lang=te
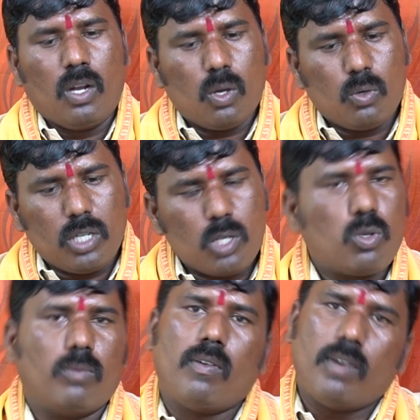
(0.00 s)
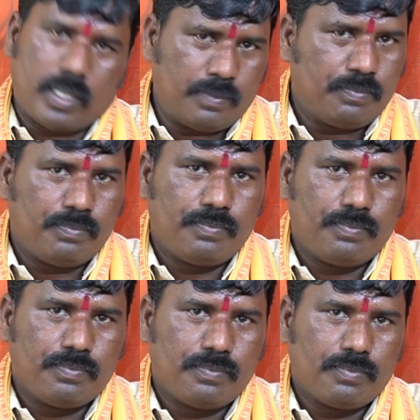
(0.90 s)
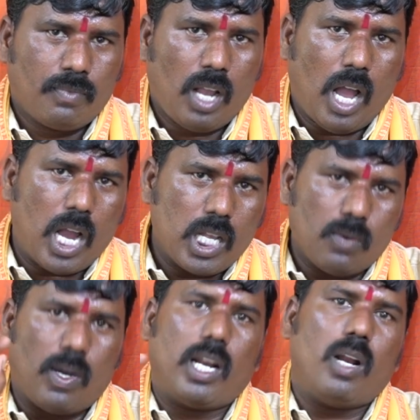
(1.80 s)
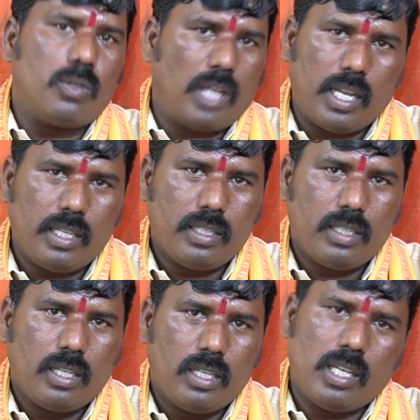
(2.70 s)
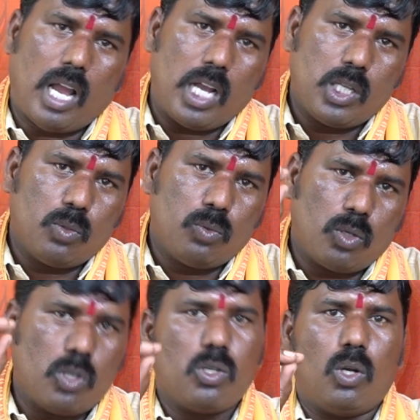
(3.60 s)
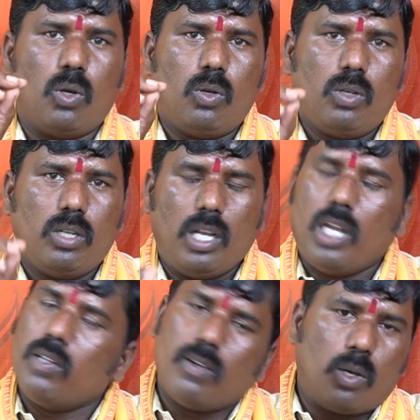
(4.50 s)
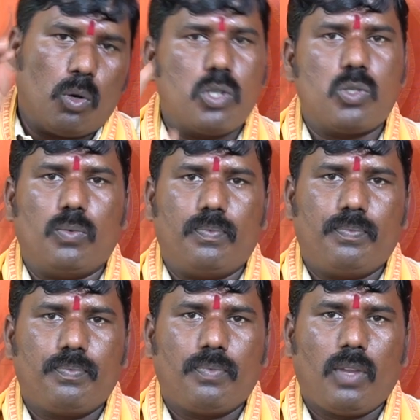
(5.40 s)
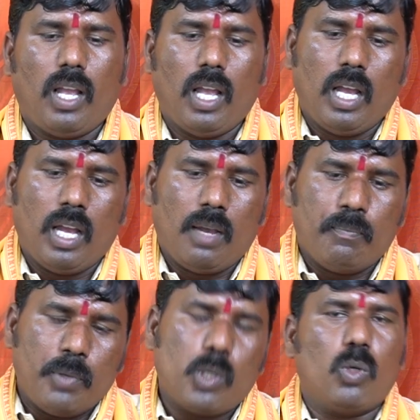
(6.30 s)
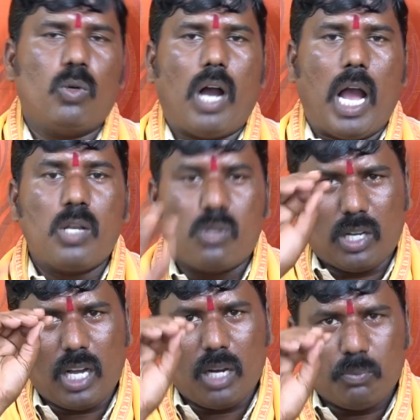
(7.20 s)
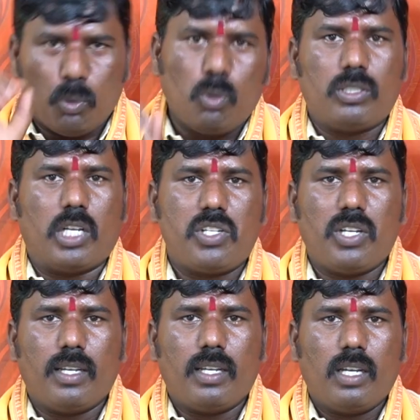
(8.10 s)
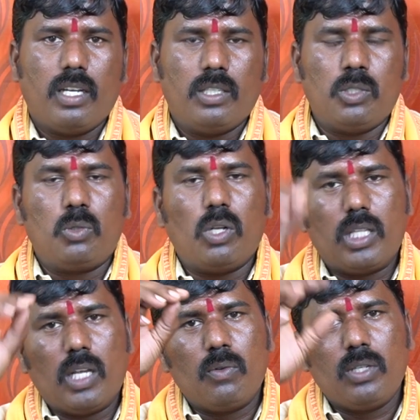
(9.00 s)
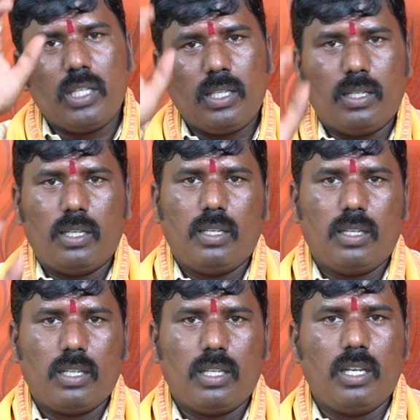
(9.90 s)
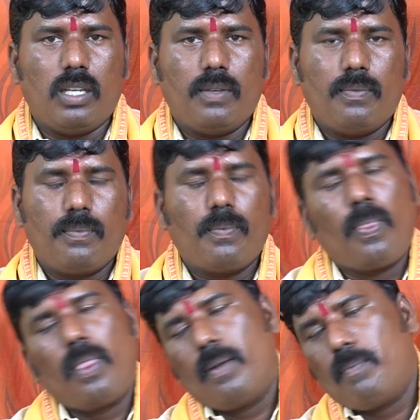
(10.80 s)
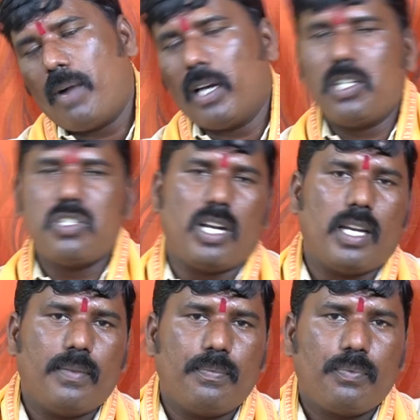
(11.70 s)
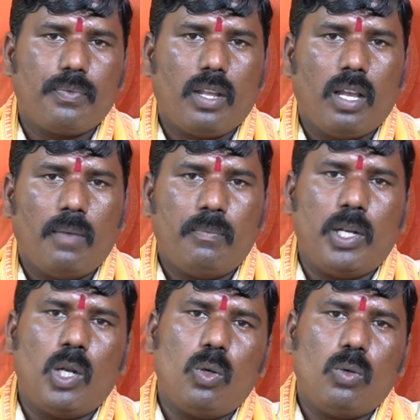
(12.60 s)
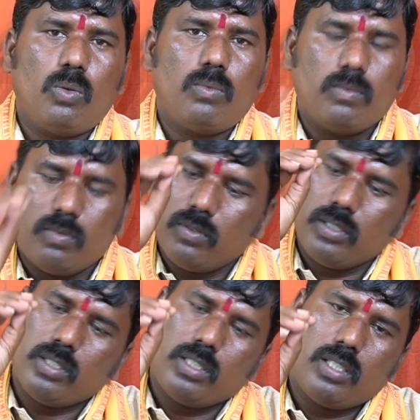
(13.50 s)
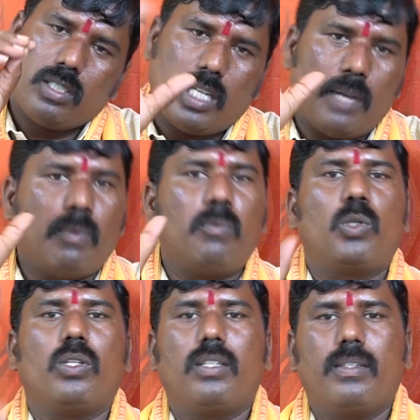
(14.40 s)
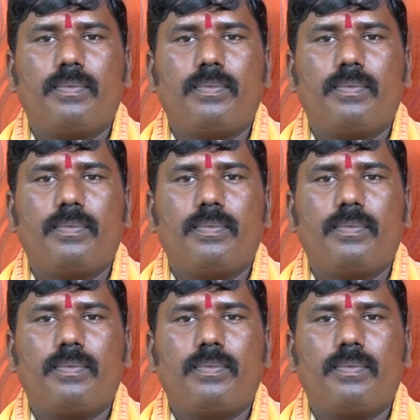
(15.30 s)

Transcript: లేకుంటే సోమవారం ఐదు వారాలు ఉంటాయి ఈ ఐదు రోజుల్లో ఏదో ఒక రోజు మీకు ఐదు రకాల పూలు తెచ్చి ఇంట్లో దేవునికి పాటించండి మీ ఇల్లు క్షేమం ఉంటుంది